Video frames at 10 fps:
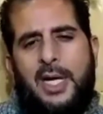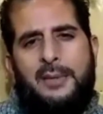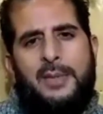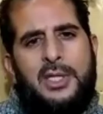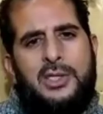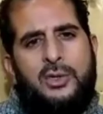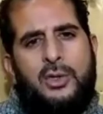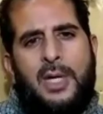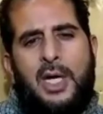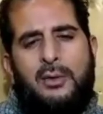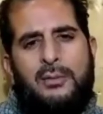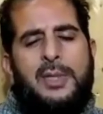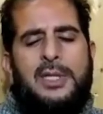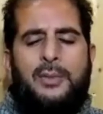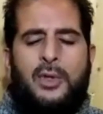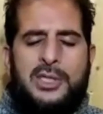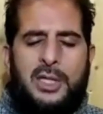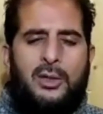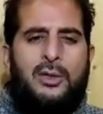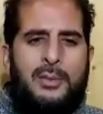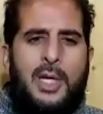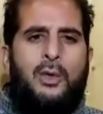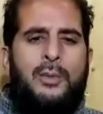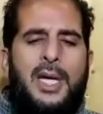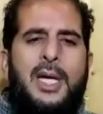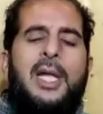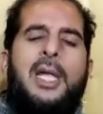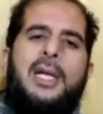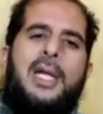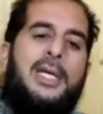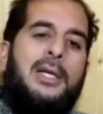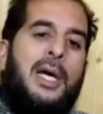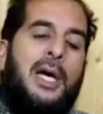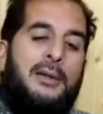बारे में किसी को मालूम मतलब बहुत सारे लोगों को मालूम है लेकिन